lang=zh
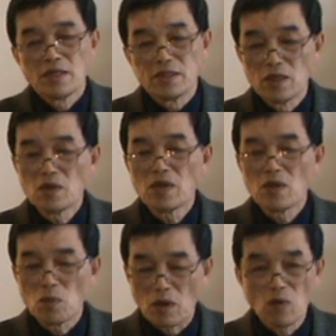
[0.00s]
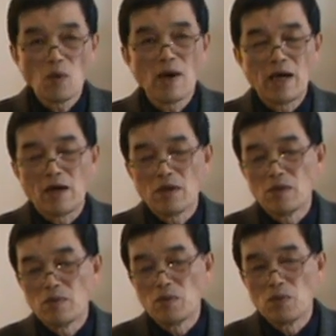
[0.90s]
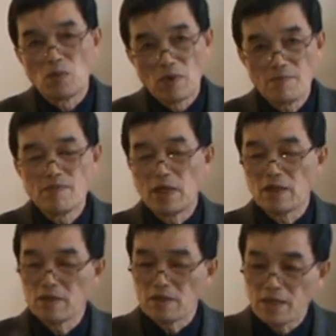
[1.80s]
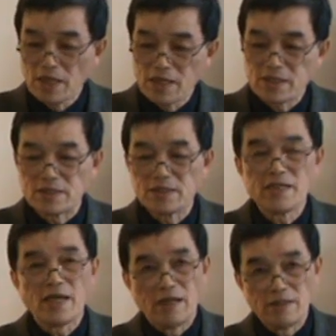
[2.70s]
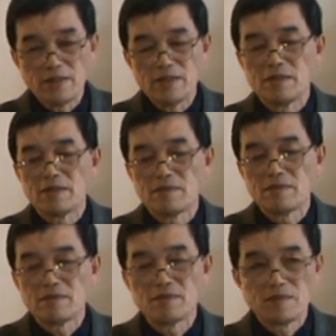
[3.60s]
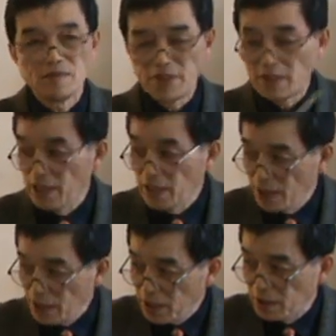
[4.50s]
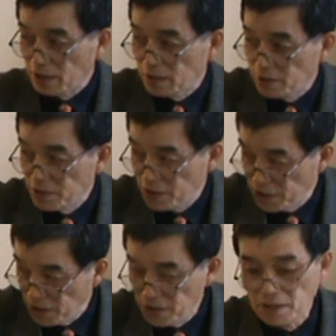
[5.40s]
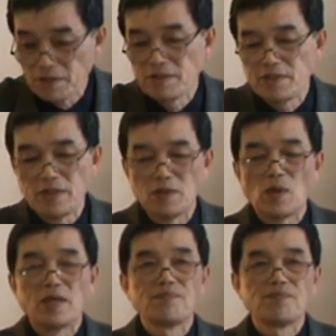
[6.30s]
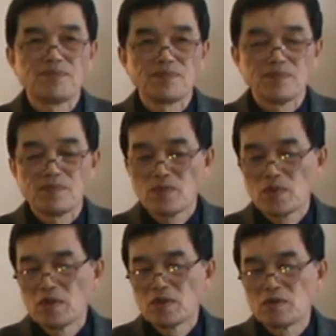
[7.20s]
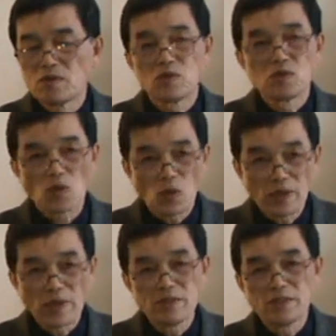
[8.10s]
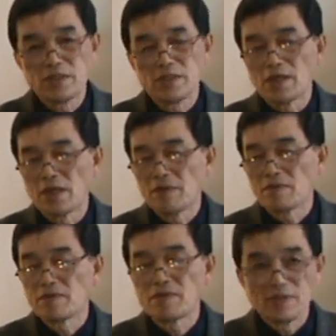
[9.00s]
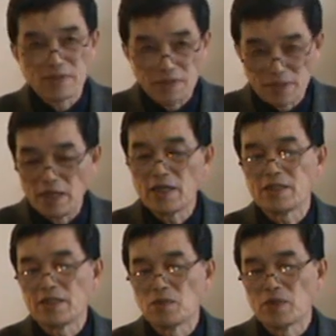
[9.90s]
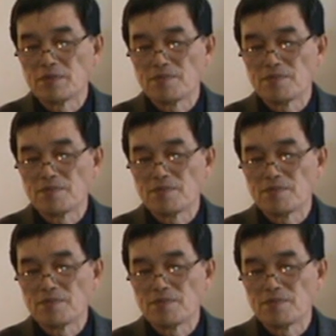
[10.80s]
人类文化与文明历史演绎，第一个期阶段，就是童年期的第一个阶段。